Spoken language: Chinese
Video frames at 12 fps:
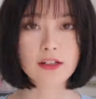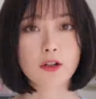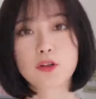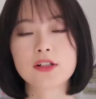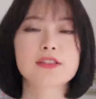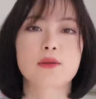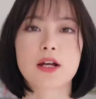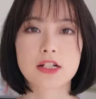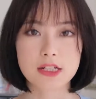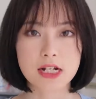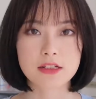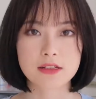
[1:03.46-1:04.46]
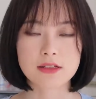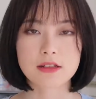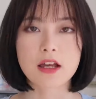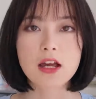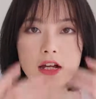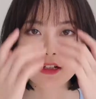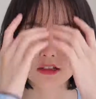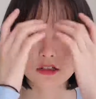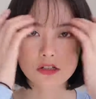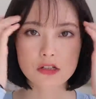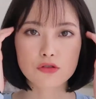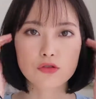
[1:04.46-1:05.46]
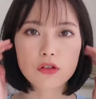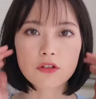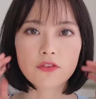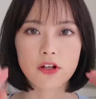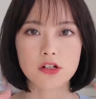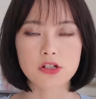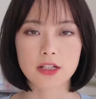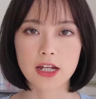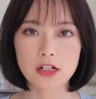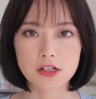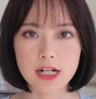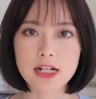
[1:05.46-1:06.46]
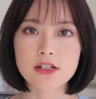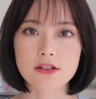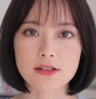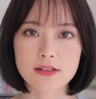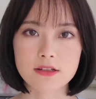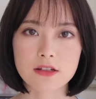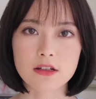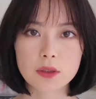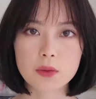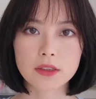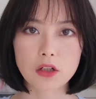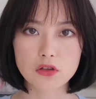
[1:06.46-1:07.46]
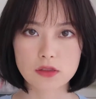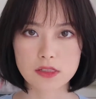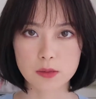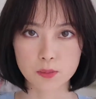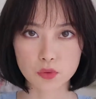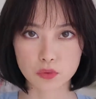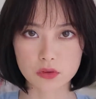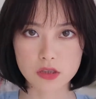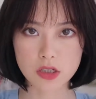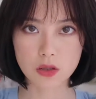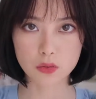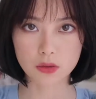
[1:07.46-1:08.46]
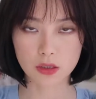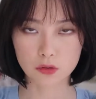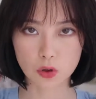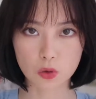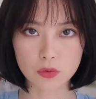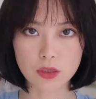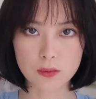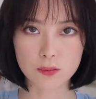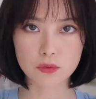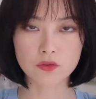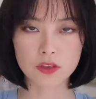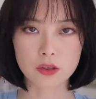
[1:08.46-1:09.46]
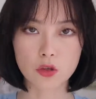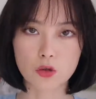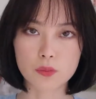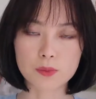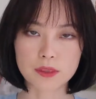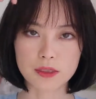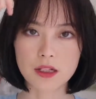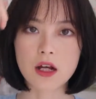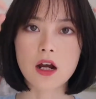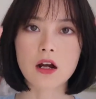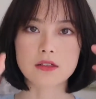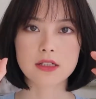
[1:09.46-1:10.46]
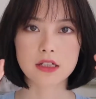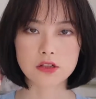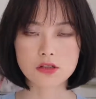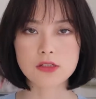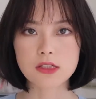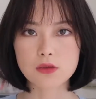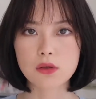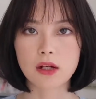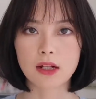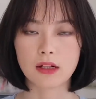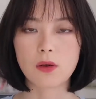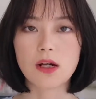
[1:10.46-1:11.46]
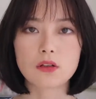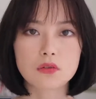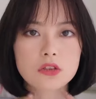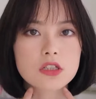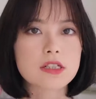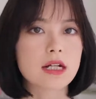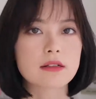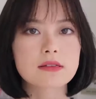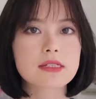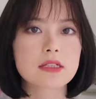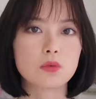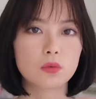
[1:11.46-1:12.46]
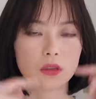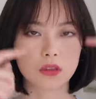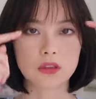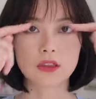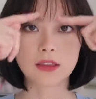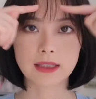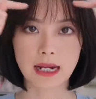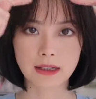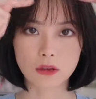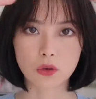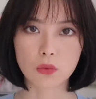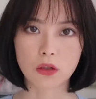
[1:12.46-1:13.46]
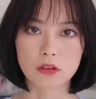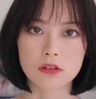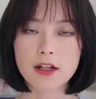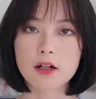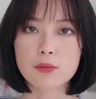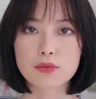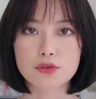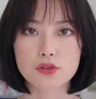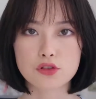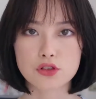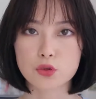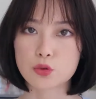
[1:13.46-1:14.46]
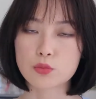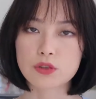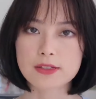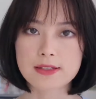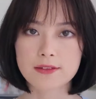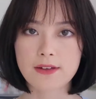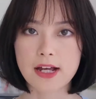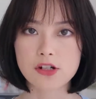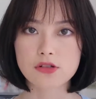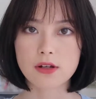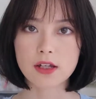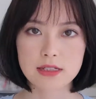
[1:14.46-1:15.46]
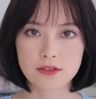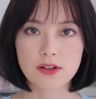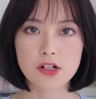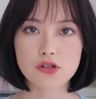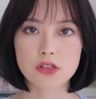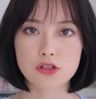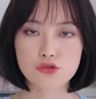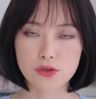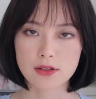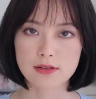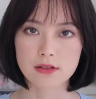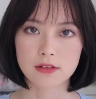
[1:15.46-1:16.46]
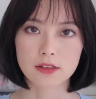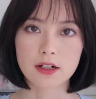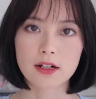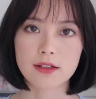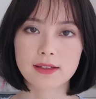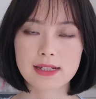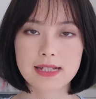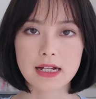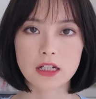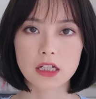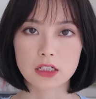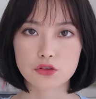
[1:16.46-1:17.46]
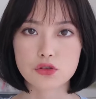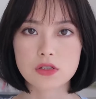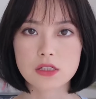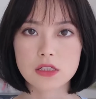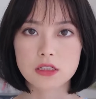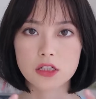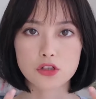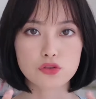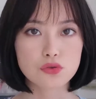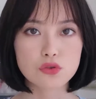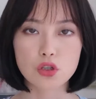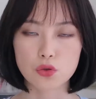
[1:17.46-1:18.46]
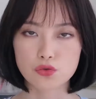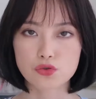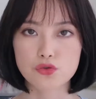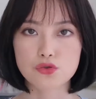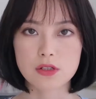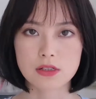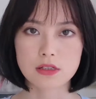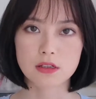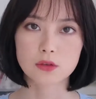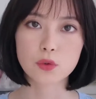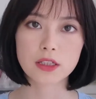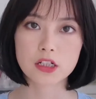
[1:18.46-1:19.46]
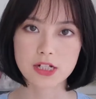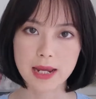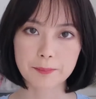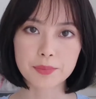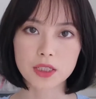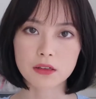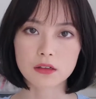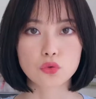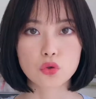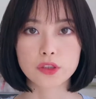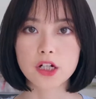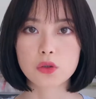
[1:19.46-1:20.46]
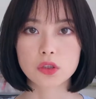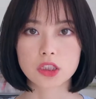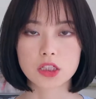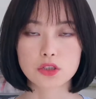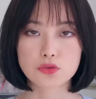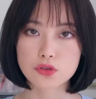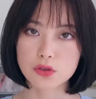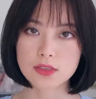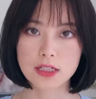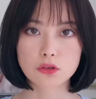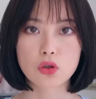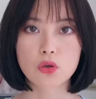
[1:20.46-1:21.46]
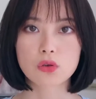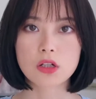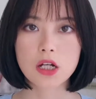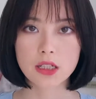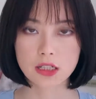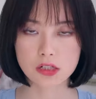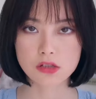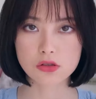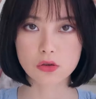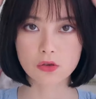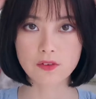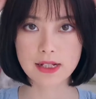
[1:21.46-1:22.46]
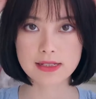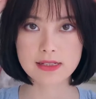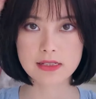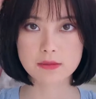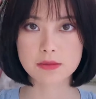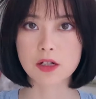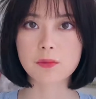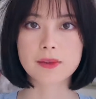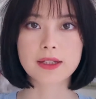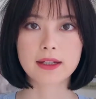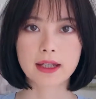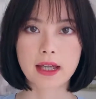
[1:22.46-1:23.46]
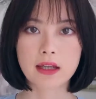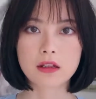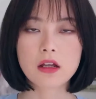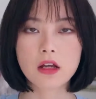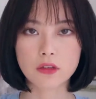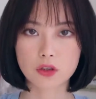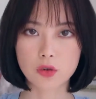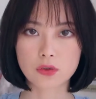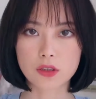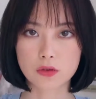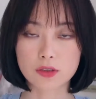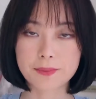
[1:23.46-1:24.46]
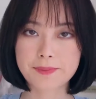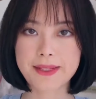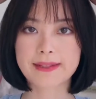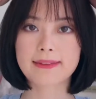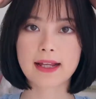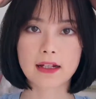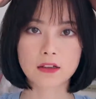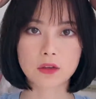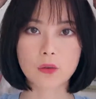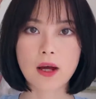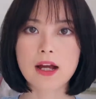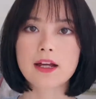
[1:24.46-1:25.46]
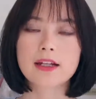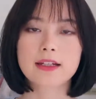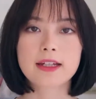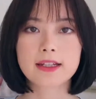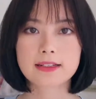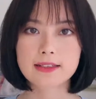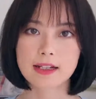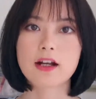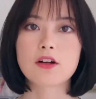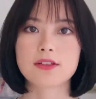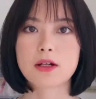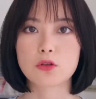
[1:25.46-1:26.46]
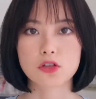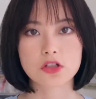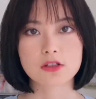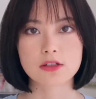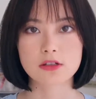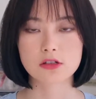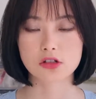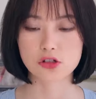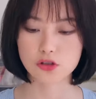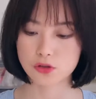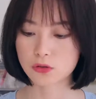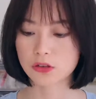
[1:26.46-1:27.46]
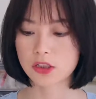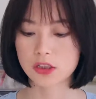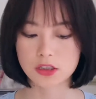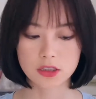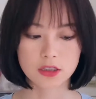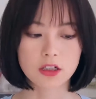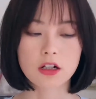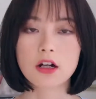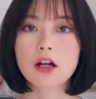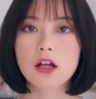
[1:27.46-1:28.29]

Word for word: 有人喜欢站着洗，其实正确的方式应该是站着洗，因为倒着洗不容易照顾到头顶部分的头皮，而且日积月累的话容易长颈纹和抬头纹。第二步就是涂抹洗发水，洗发水的选择呢，大家可以根据自己的需求去选择对应的产品。如果你和我的需求相同，也是那种发丝比较偏干，头顶容易扁塌的话，可以参考一下我这次使用的这个。